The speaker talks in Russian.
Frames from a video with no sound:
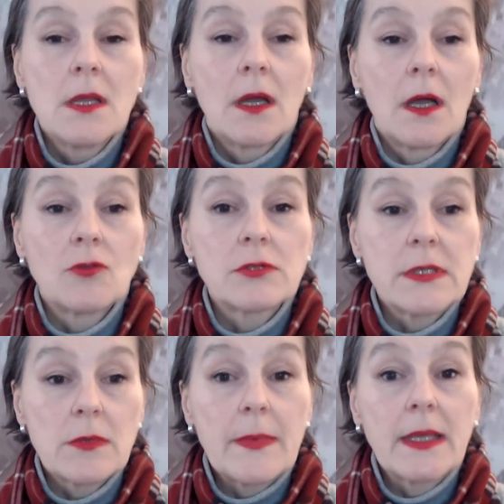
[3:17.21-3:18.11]
но
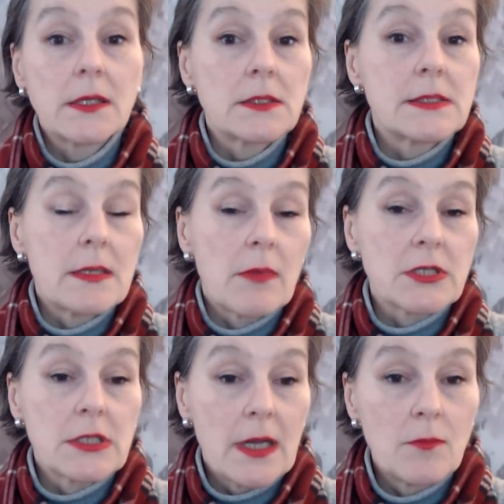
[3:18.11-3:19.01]
тем не менее это те
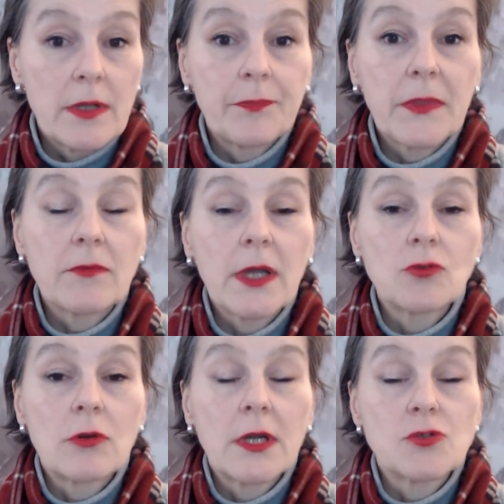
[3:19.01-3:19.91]
масштабы, в
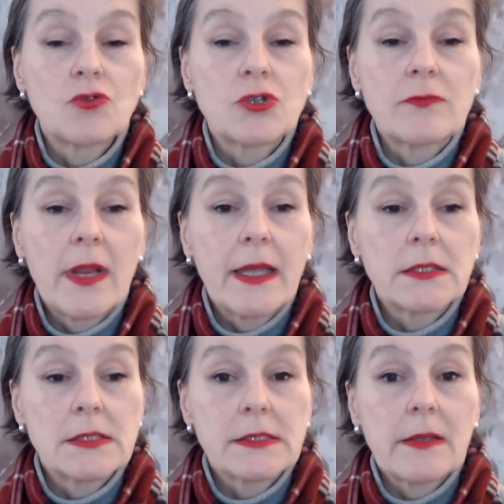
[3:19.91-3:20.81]
которых
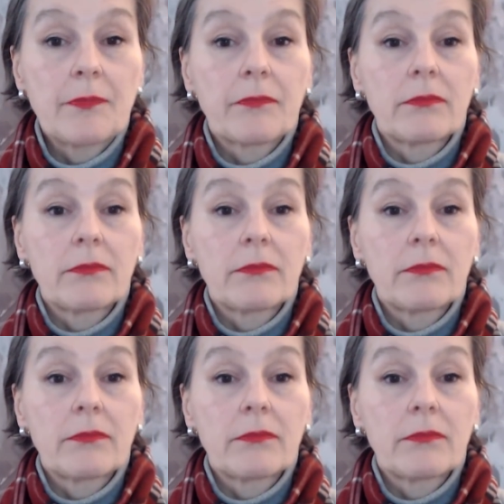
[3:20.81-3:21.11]
осуществляется